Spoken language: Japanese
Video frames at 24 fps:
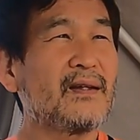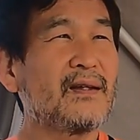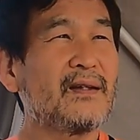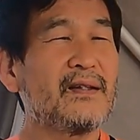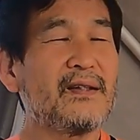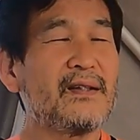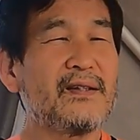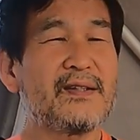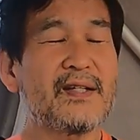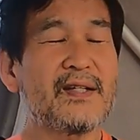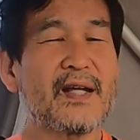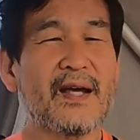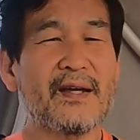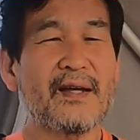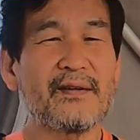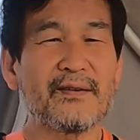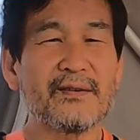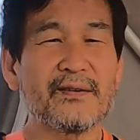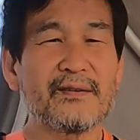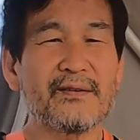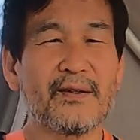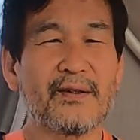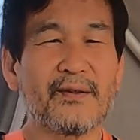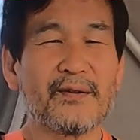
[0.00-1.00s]
いいんじゃない
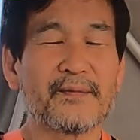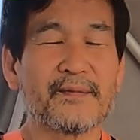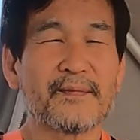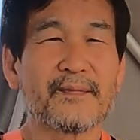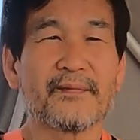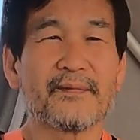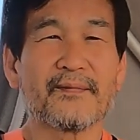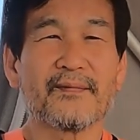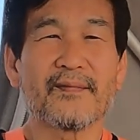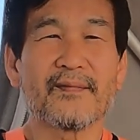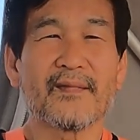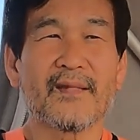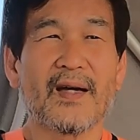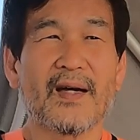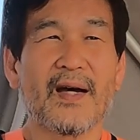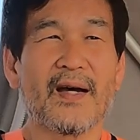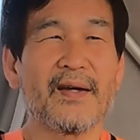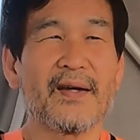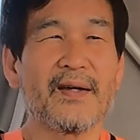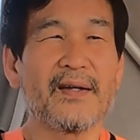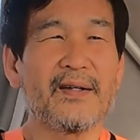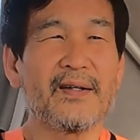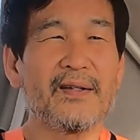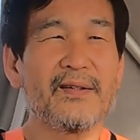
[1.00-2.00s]
のと、
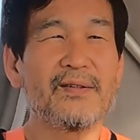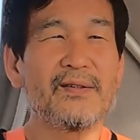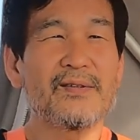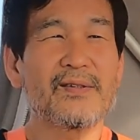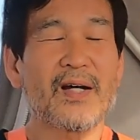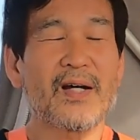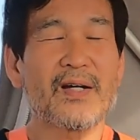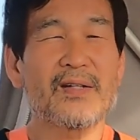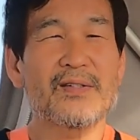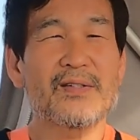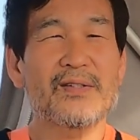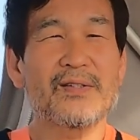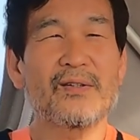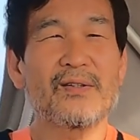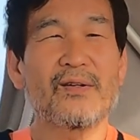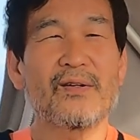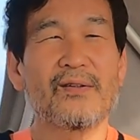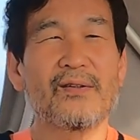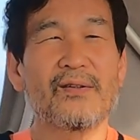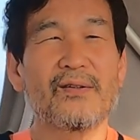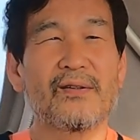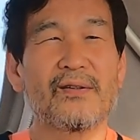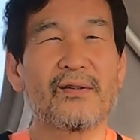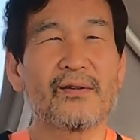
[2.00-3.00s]
いう感じの
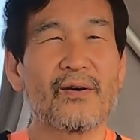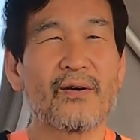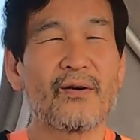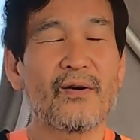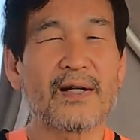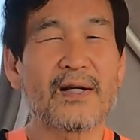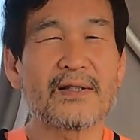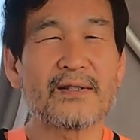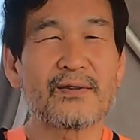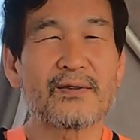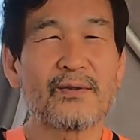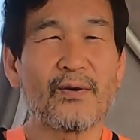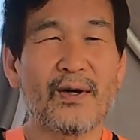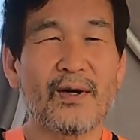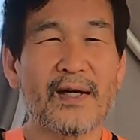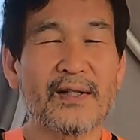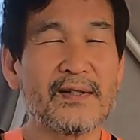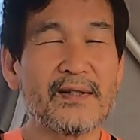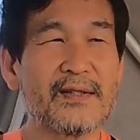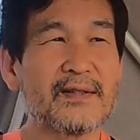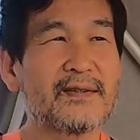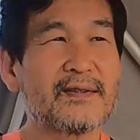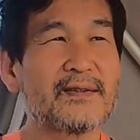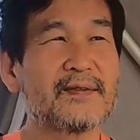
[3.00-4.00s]
5月10日
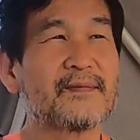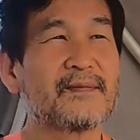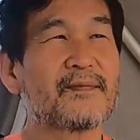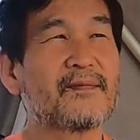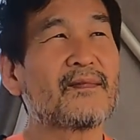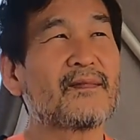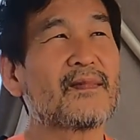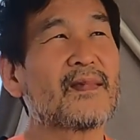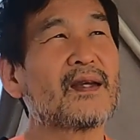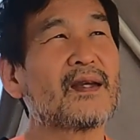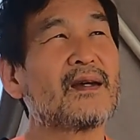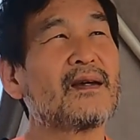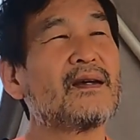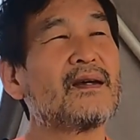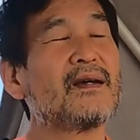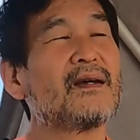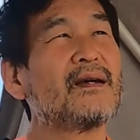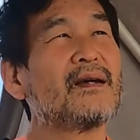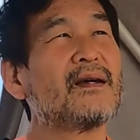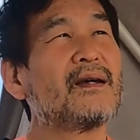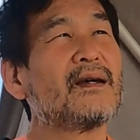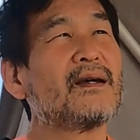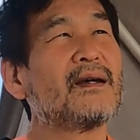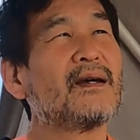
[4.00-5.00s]
です。
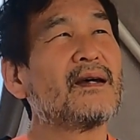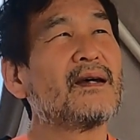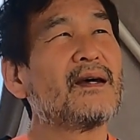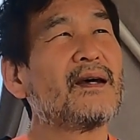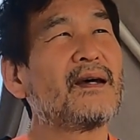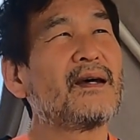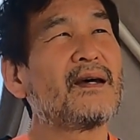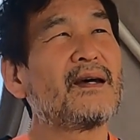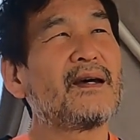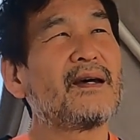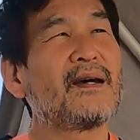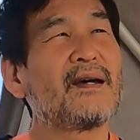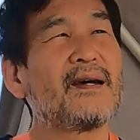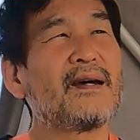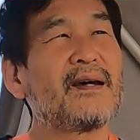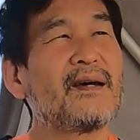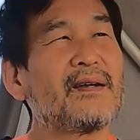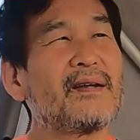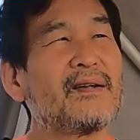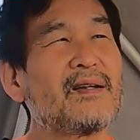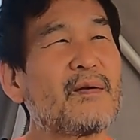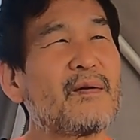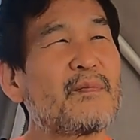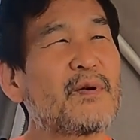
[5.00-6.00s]

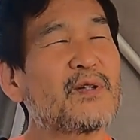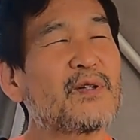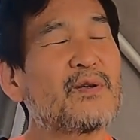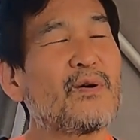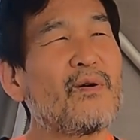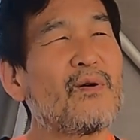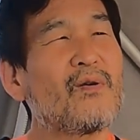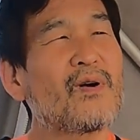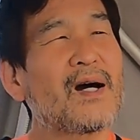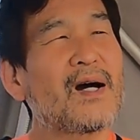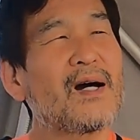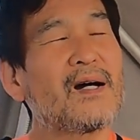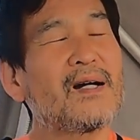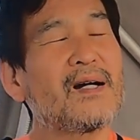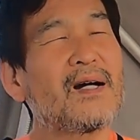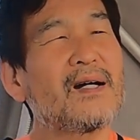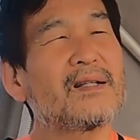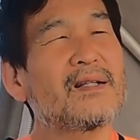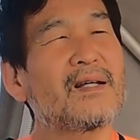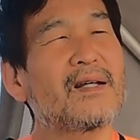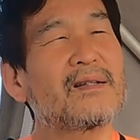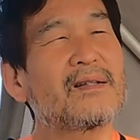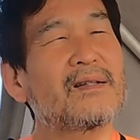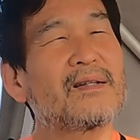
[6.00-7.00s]
でやっぱどう考え
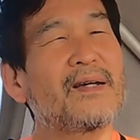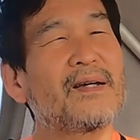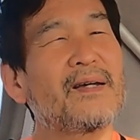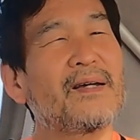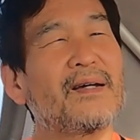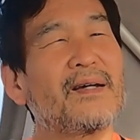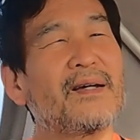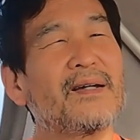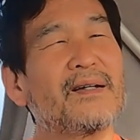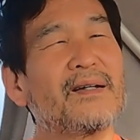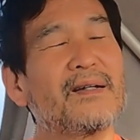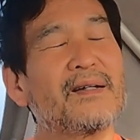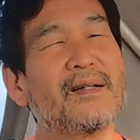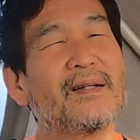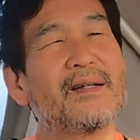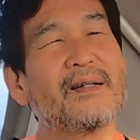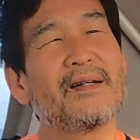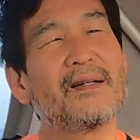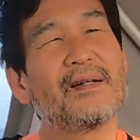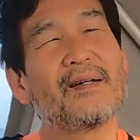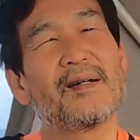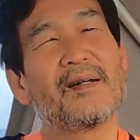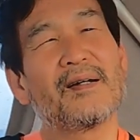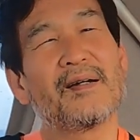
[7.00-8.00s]
たって、
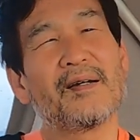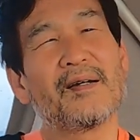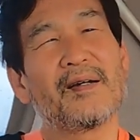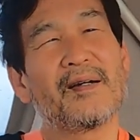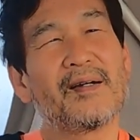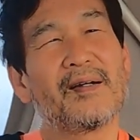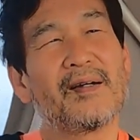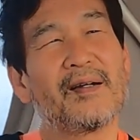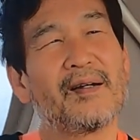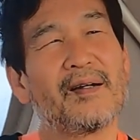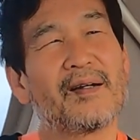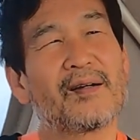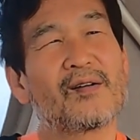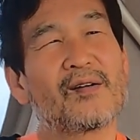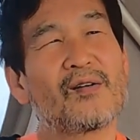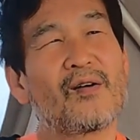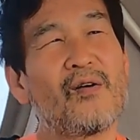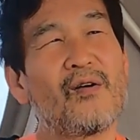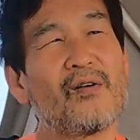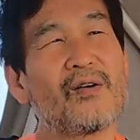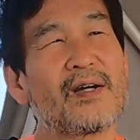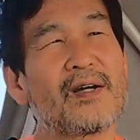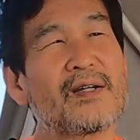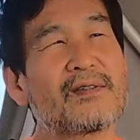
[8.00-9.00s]

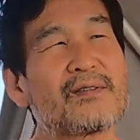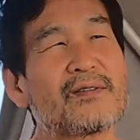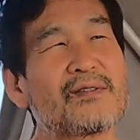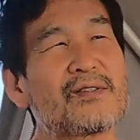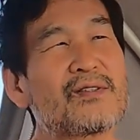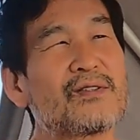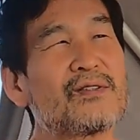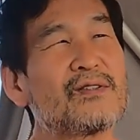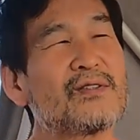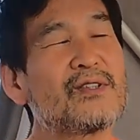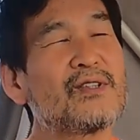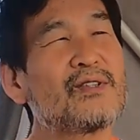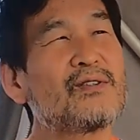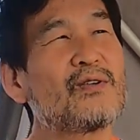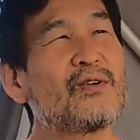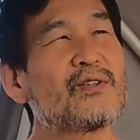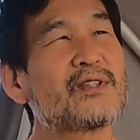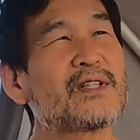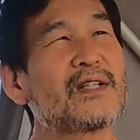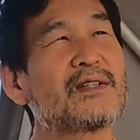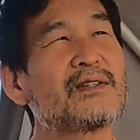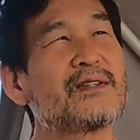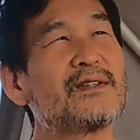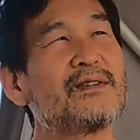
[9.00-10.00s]
今月中に到
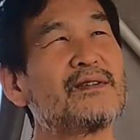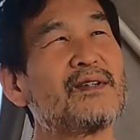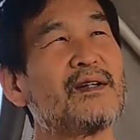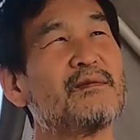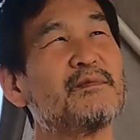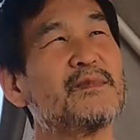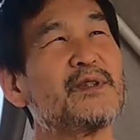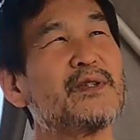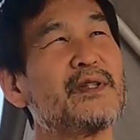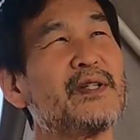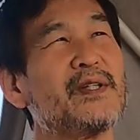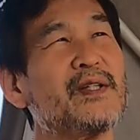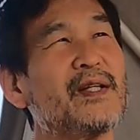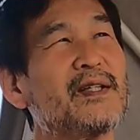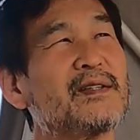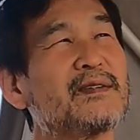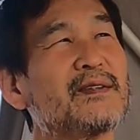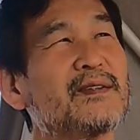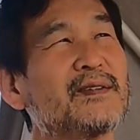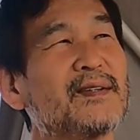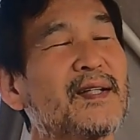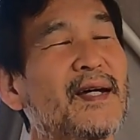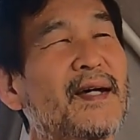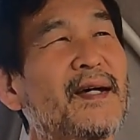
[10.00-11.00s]
着するのは無理で
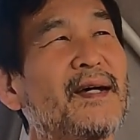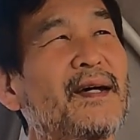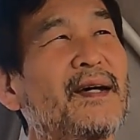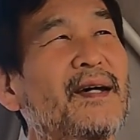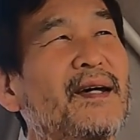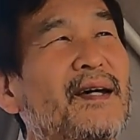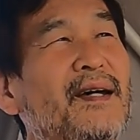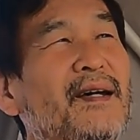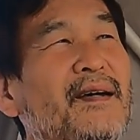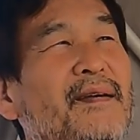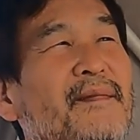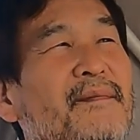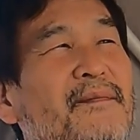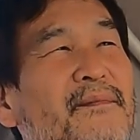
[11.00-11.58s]
すね。